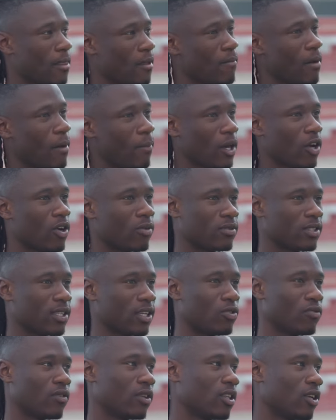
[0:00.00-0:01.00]
Mais après, comme ça
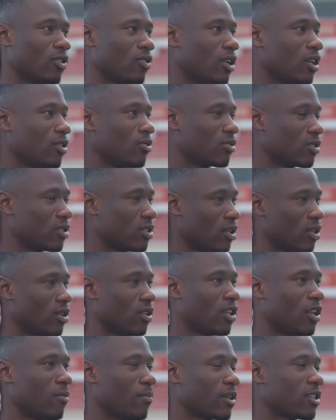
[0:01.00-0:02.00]
devient tes collègues, donc tu as
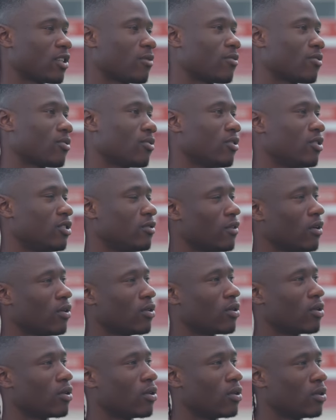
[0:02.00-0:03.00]
une perception euh, différente.
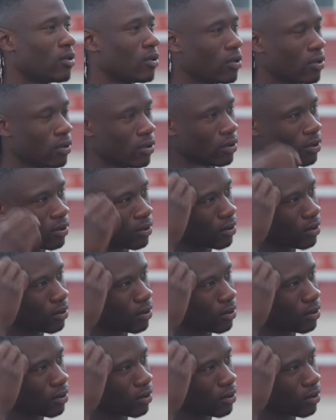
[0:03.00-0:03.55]
Et tu fais une